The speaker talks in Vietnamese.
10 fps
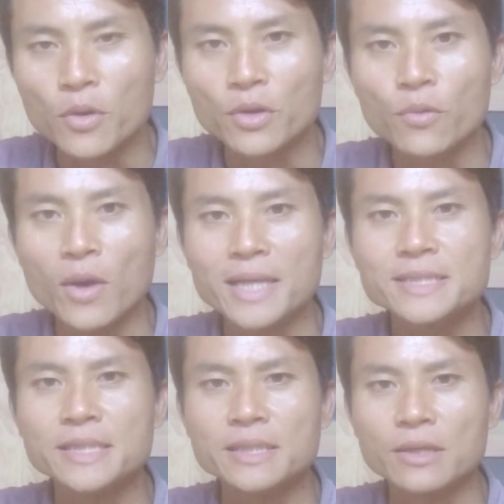một cái quá
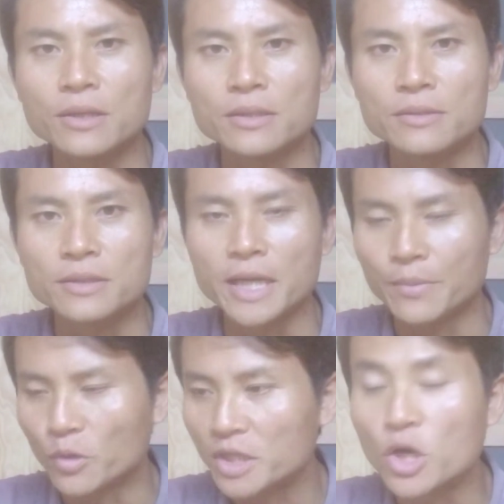trình
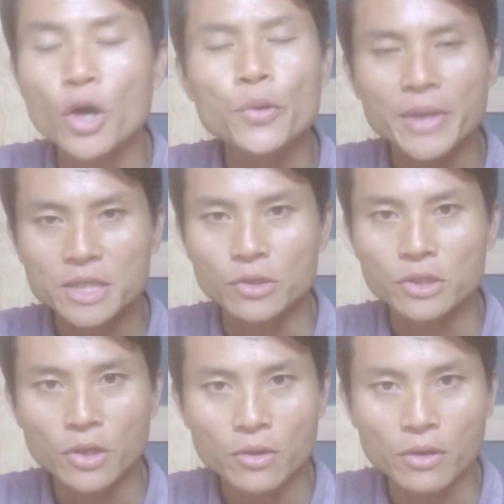thành một cái thói quen rồi,
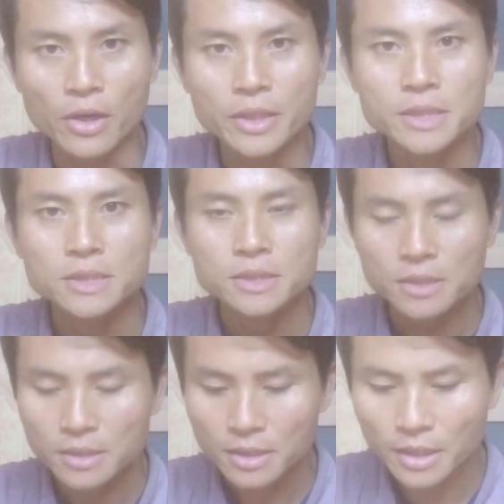tôi không nói.
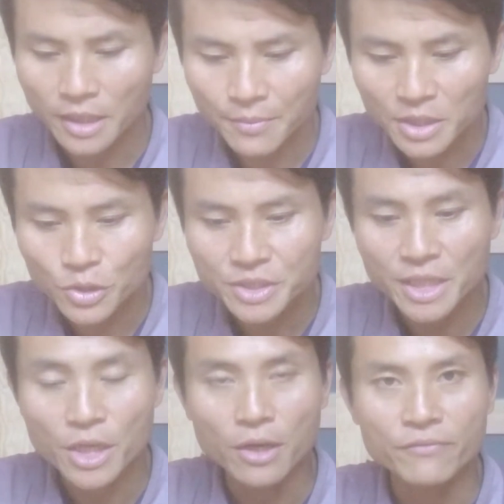Nhưng mà tôi
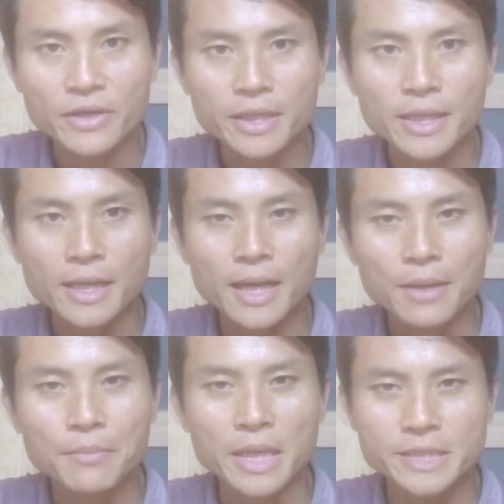xin nói với
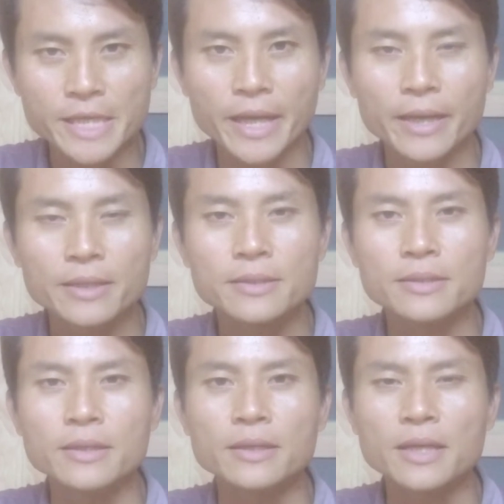các bạn trẻ,
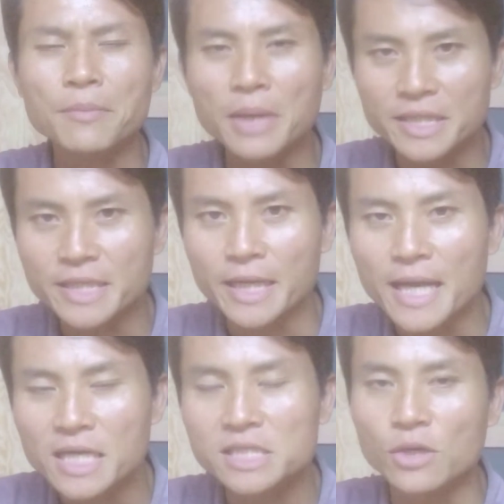các bạn trẻ
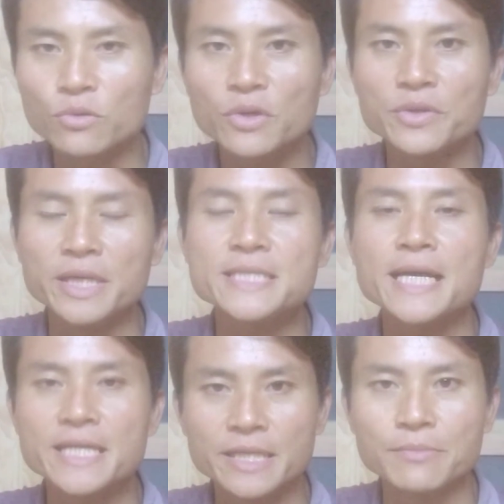đang sống trong những
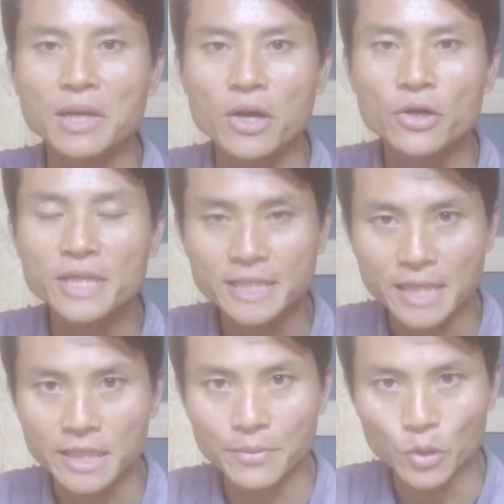gia đình mà có tài
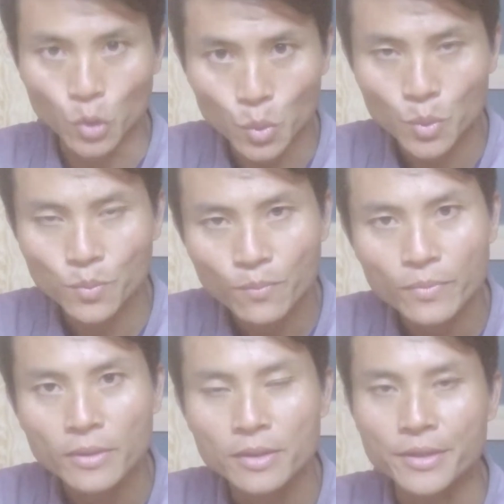sản tham nhũng,
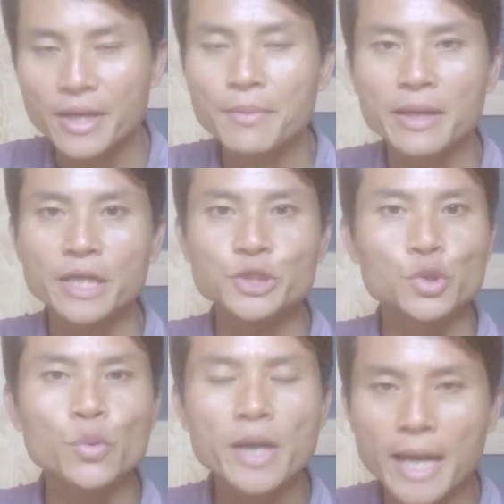thì các bạn hãy
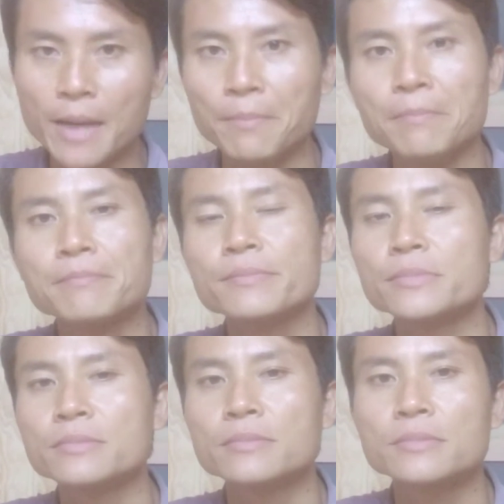dũng cảm
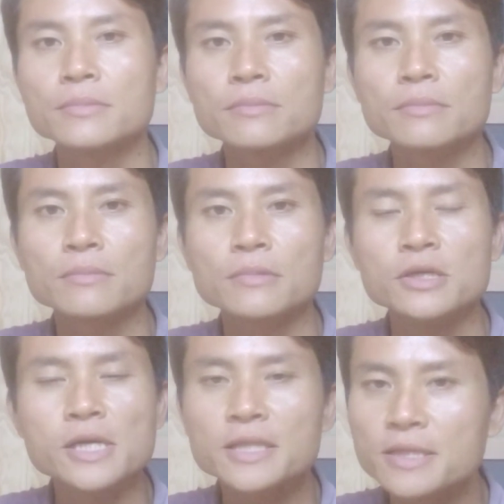
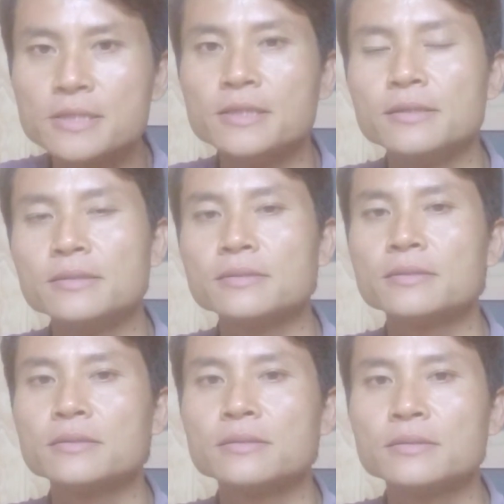khước từ,
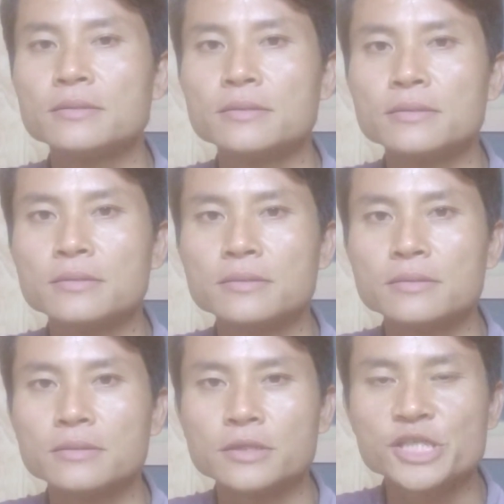
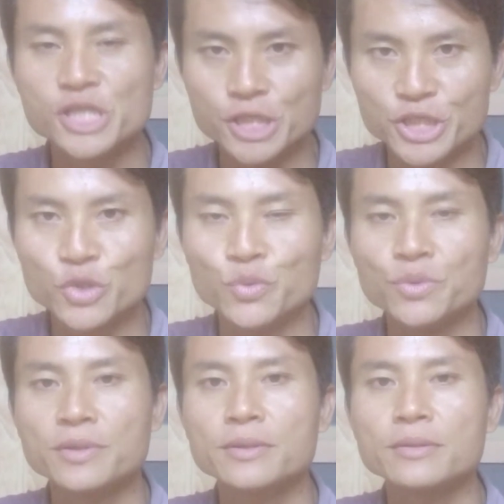sử dụng,